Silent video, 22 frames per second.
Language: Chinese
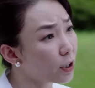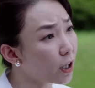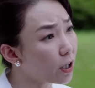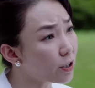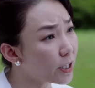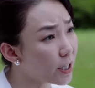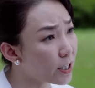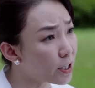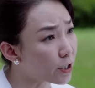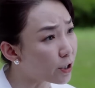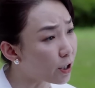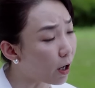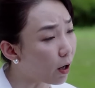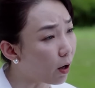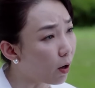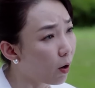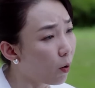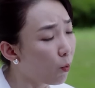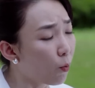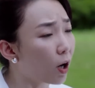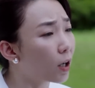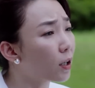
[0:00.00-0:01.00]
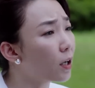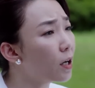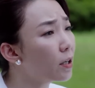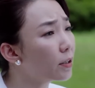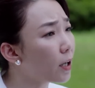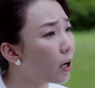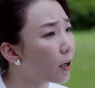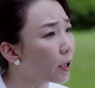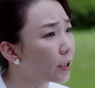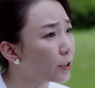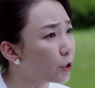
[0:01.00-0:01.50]
说到这事儿，我
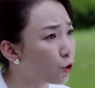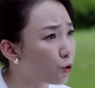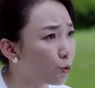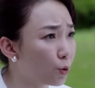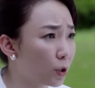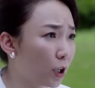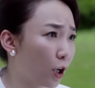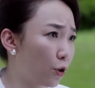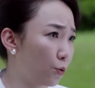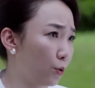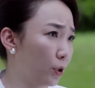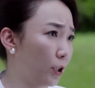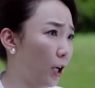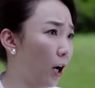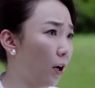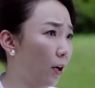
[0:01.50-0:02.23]
更要跟你说